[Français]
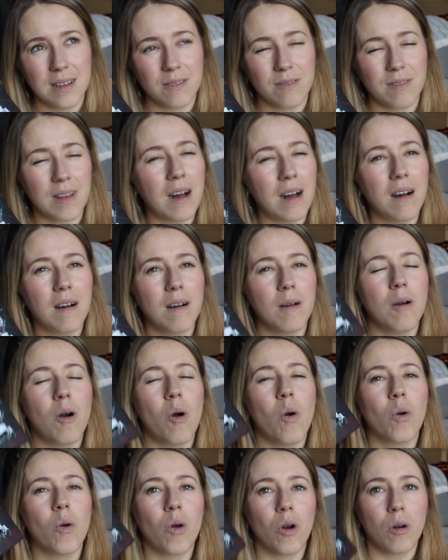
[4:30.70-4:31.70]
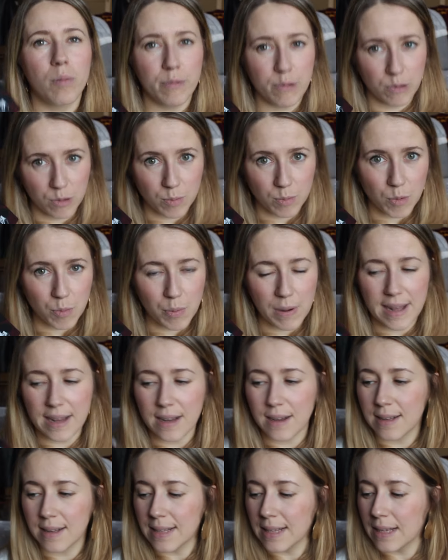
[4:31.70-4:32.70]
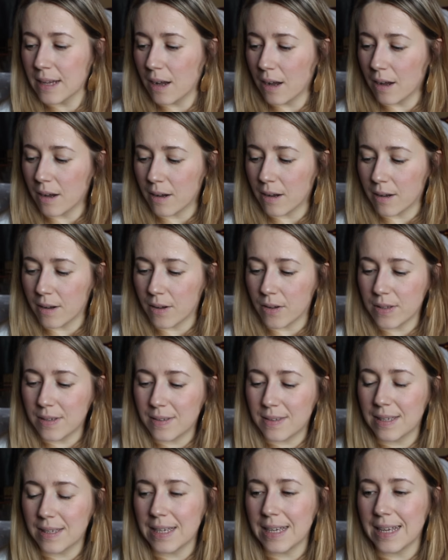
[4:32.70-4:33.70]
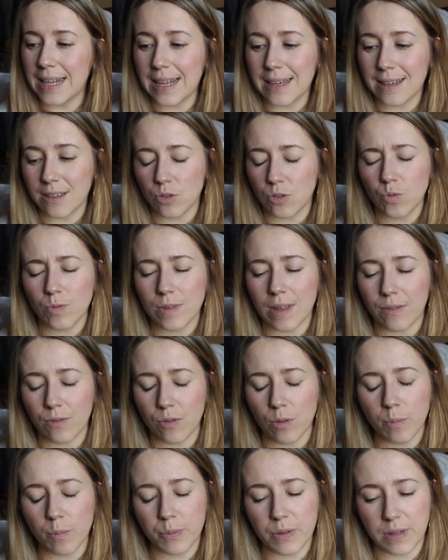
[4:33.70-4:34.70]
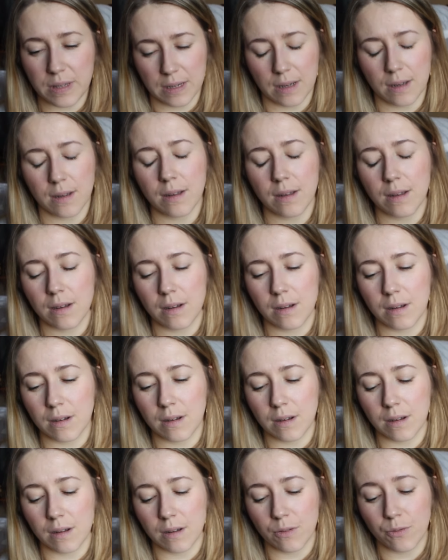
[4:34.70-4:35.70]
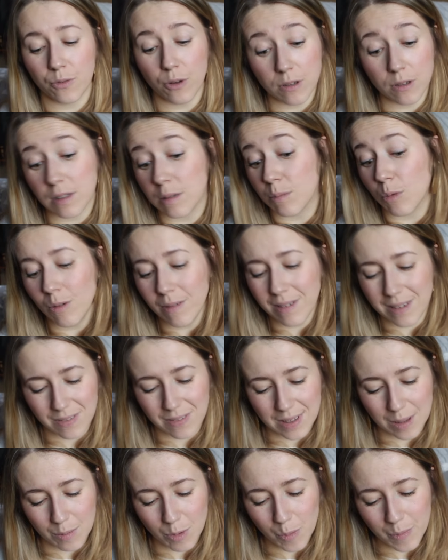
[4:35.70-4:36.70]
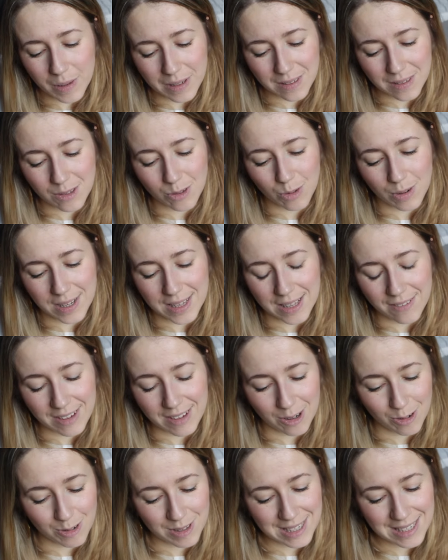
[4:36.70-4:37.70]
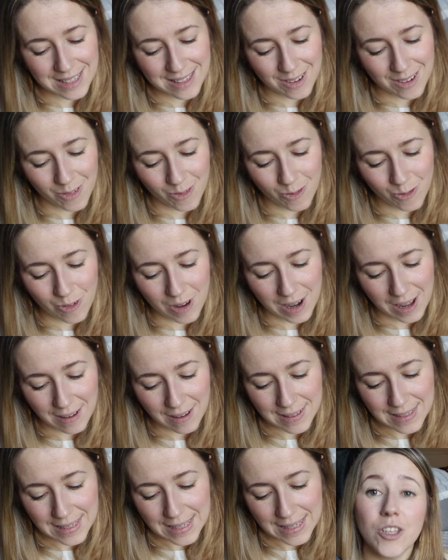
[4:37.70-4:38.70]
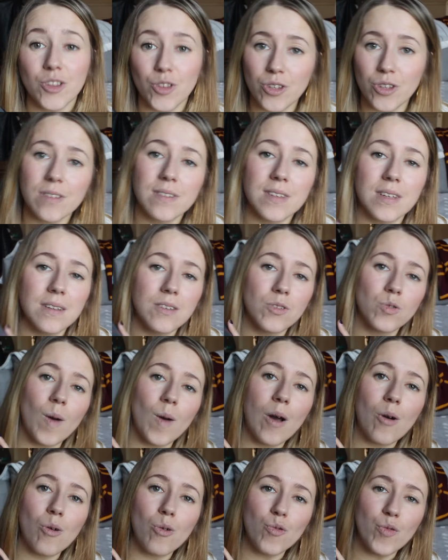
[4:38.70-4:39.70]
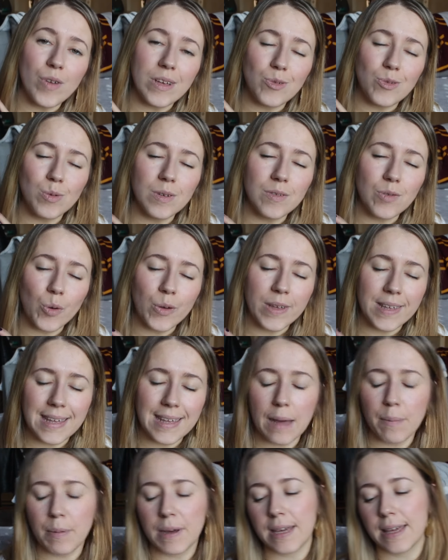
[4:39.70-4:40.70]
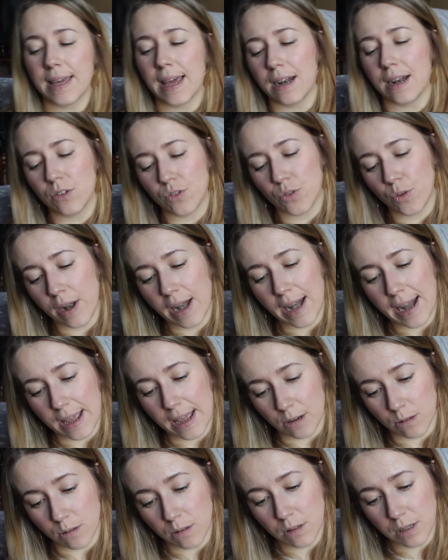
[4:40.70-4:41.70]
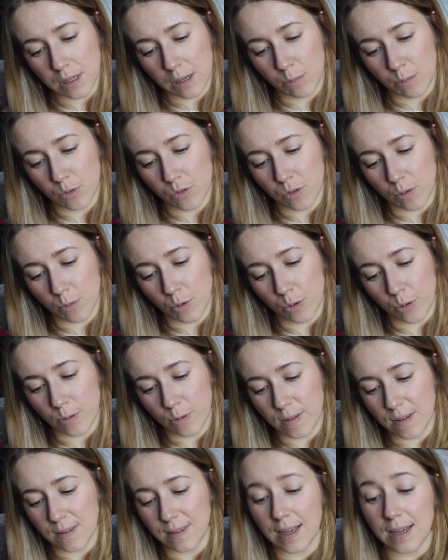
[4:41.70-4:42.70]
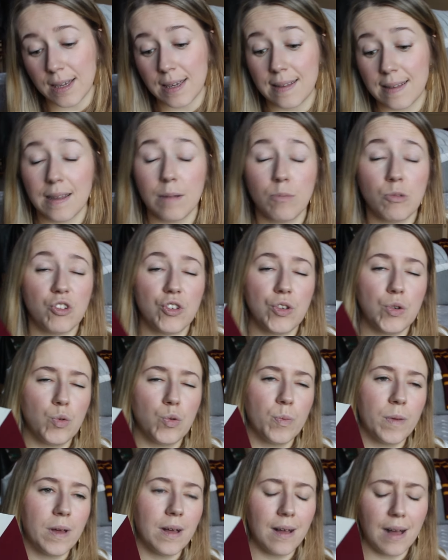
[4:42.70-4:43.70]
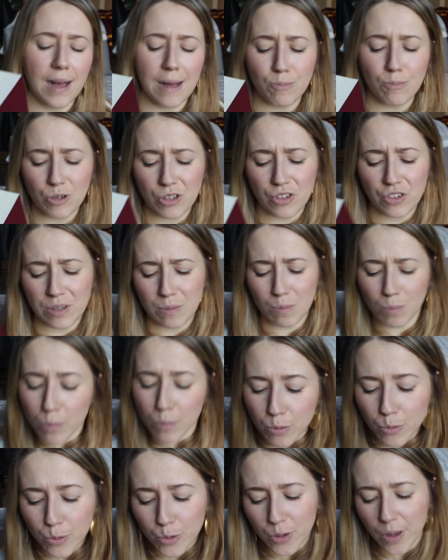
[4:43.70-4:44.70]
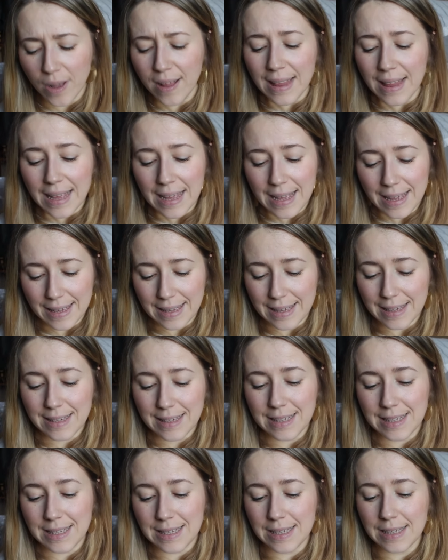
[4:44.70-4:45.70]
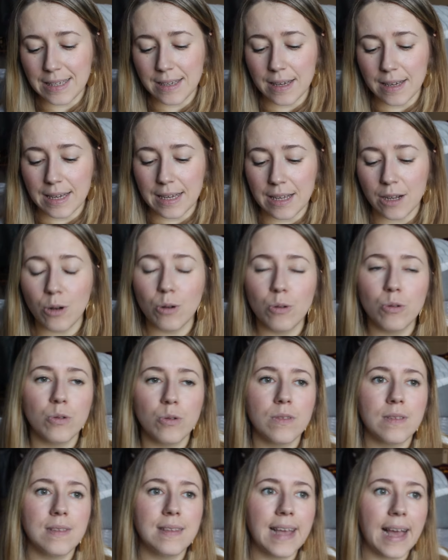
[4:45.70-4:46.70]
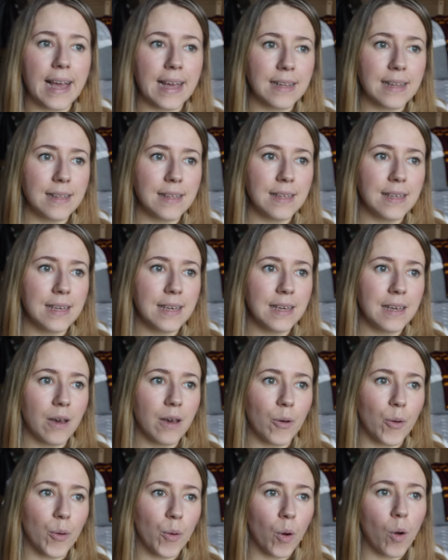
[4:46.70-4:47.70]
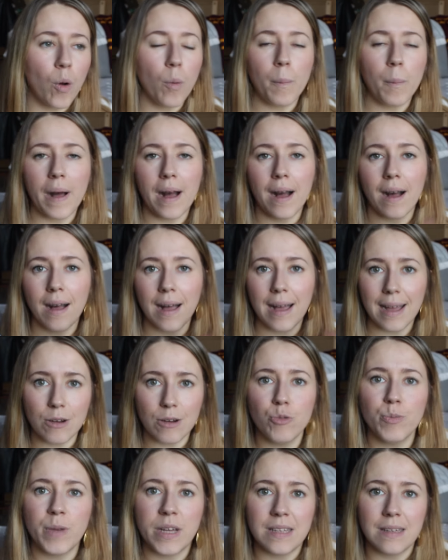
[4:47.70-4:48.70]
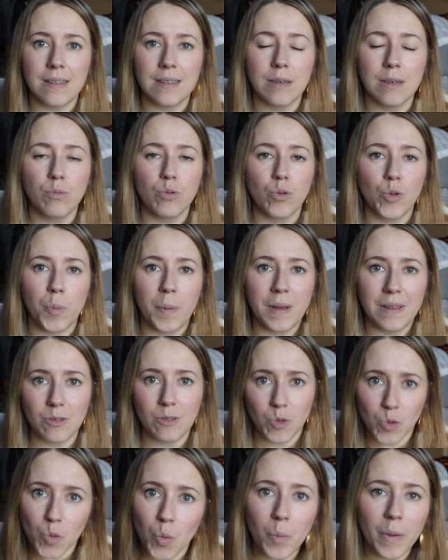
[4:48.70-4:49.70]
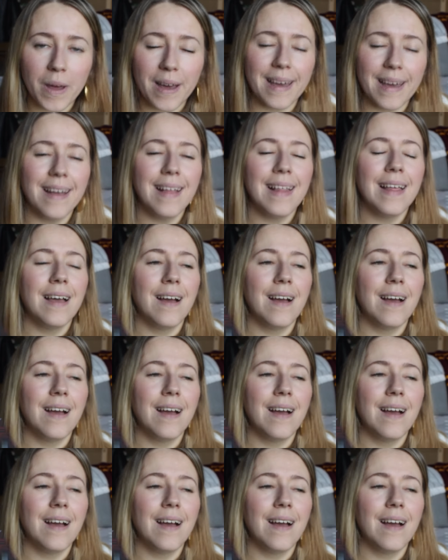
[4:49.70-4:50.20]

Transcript: va encore plus me plaire. Euh, ici, il est question d'un vampire, euh, forcément, évidemment. Merci Solène avec le titre, voilà. Dans cette histoire, on va suivre Gabriel de Léon, il me semble que c'est ça, qui est à moitié humain, à moitié monstre, et qui est le dernier euh, rempart à l'humanité pour ne pas sombrer